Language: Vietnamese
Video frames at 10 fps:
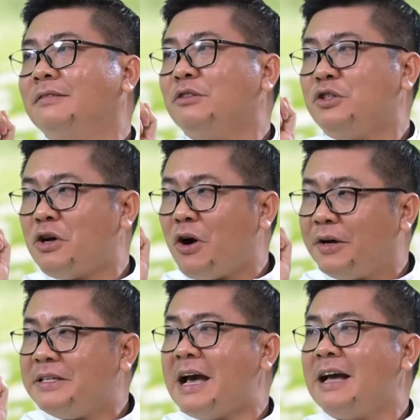giỏi
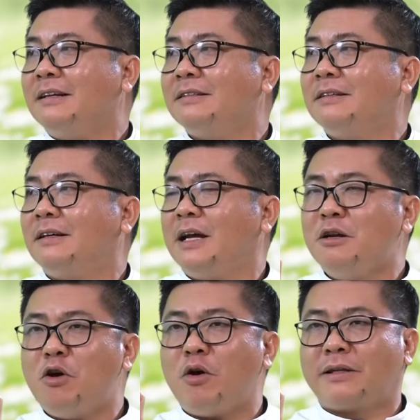giang, à, đến
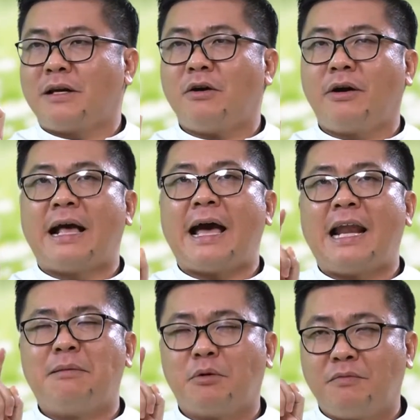độ người ta gọi ngài
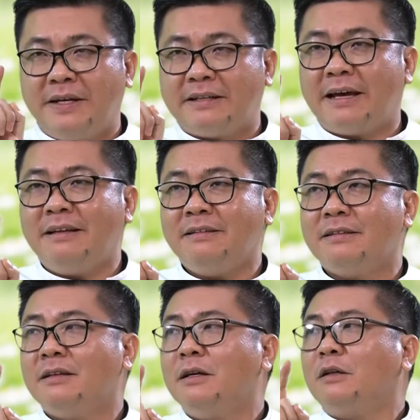là một vị thánh
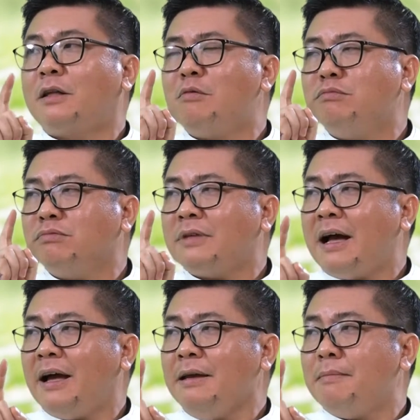thông
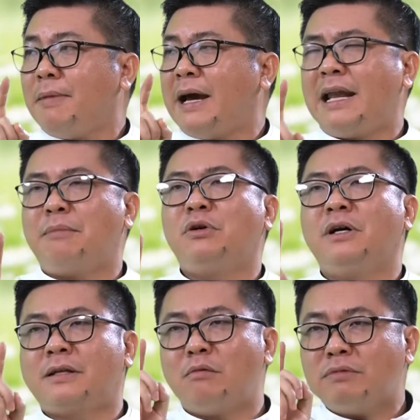thái ngài là một
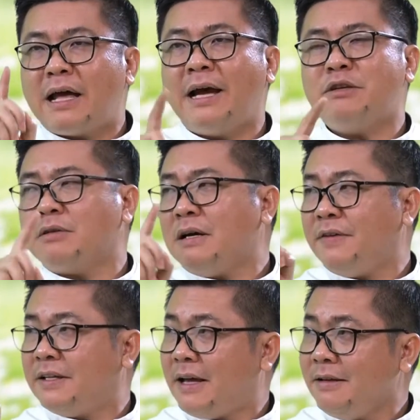người thông thái trong các
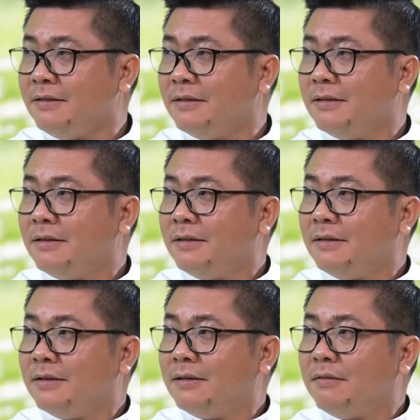vị thánh
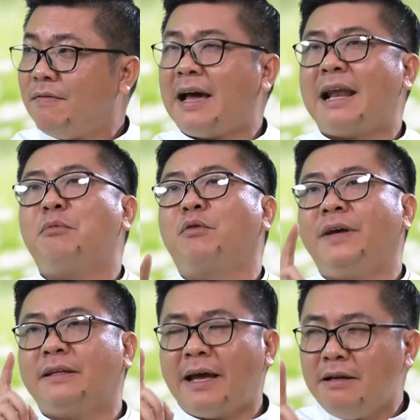và là một vị thánh